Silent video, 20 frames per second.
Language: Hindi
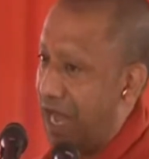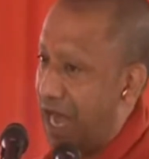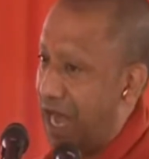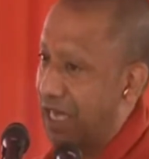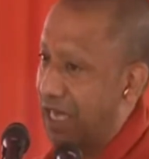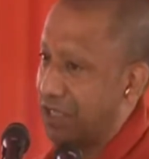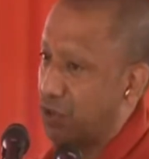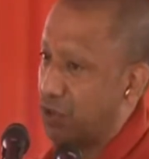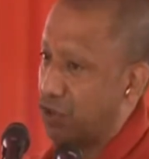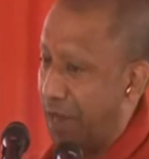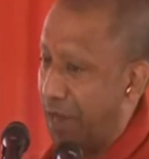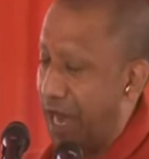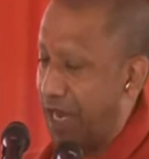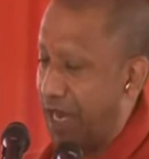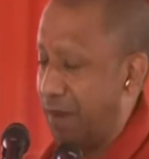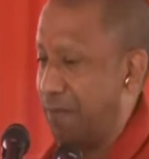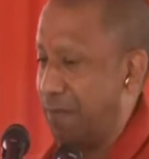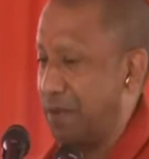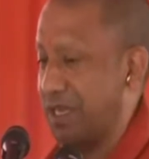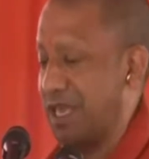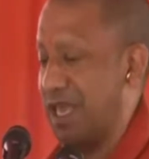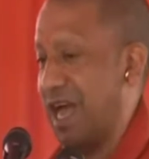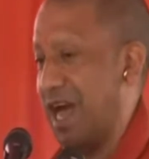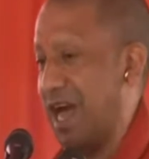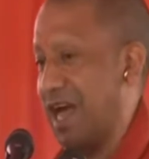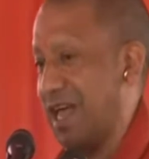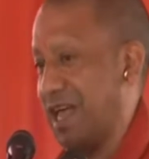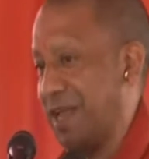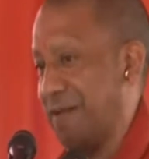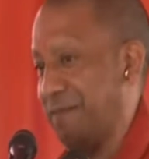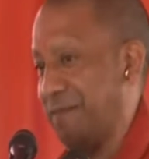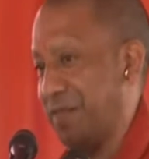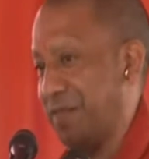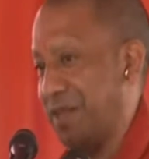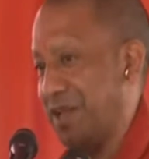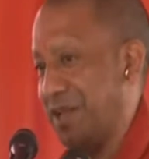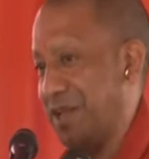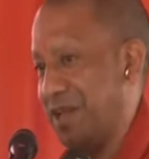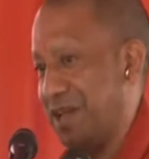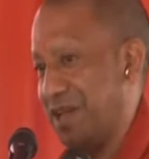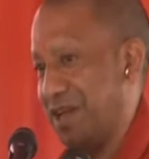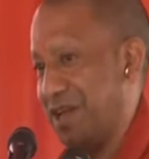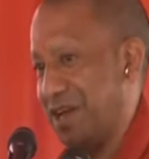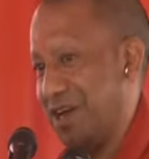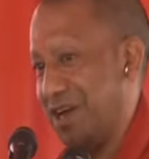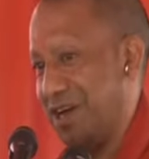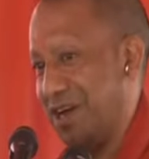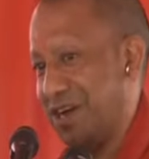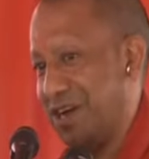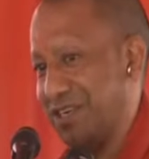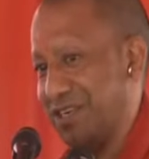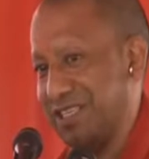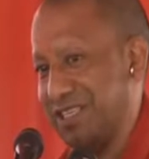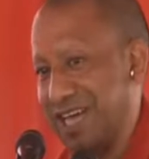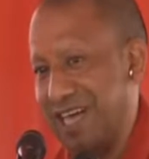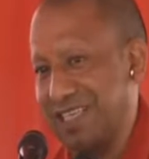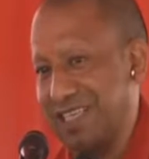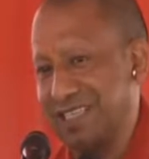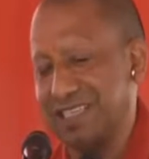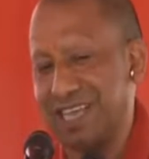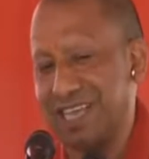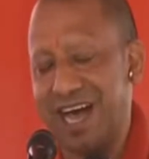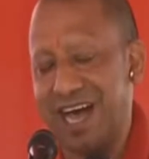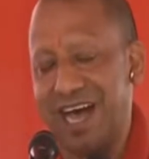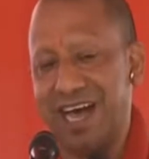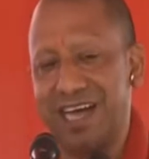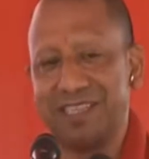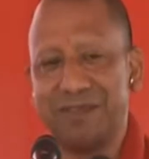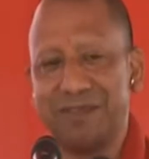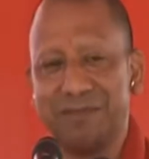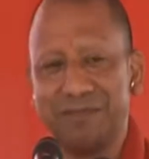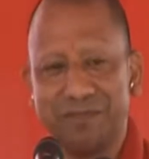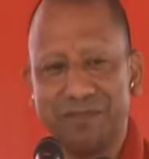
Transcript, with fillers: आज शुभारंभ किया है और साथ साथ